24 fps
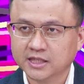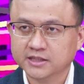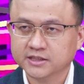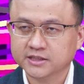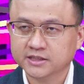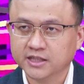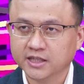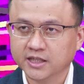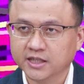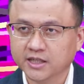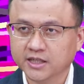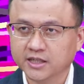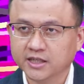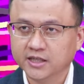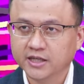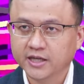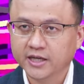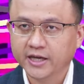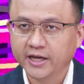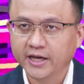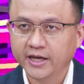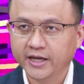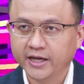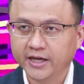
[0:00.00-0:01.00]
了这个
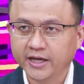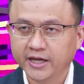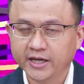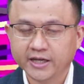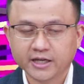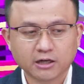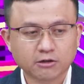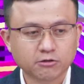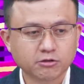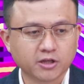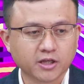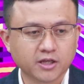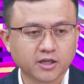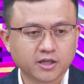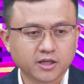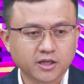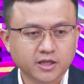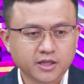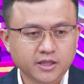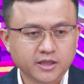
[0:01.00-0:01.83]
黑 K 高点。